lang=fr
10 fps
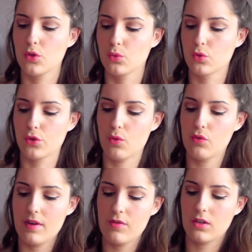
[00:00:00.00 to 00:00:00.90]
Donc
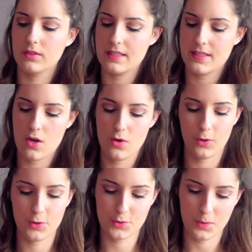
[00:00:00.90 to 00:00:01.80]
on va voir quand est-ce qu'elle le
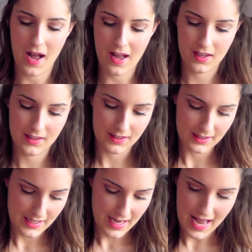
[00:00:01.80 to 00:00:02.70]
reçoit.
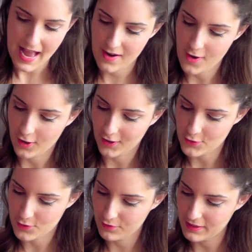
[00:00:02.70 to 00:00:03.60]
Alors
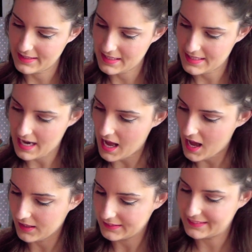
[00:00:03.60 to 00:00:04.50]
je vois
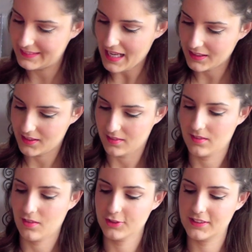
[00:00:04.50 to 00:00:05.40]
déjà un sac
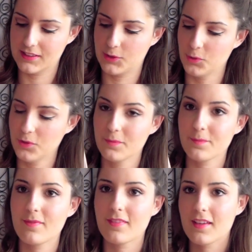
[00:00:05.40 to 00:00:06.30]
en tissu
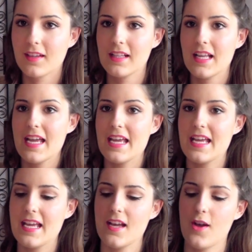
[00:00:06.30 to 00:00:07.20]

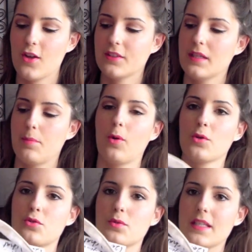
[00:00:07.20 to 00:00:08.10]
et euh, des
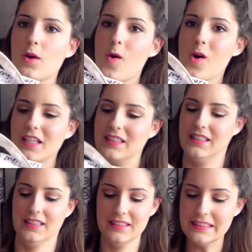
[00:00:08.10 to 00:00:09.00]
produits
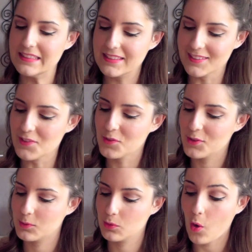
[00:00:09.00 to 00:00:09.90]
Origins. Donc
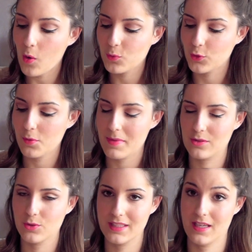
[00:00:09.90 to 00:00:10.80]
je suis trop contente
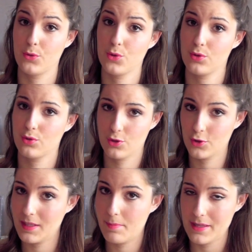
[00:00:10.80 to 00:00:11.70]
parce que c'est quelque chose que je
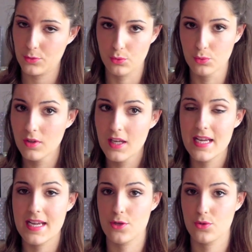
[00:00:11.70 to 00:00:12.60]
connais pas du tout
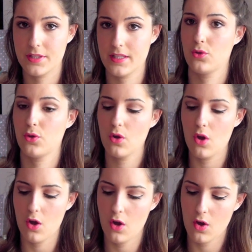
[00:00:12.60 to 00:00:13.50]
et je sais que
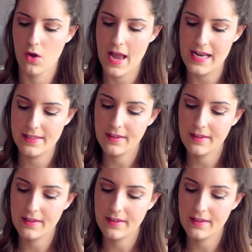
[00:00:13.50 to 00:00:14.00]
euh, elle y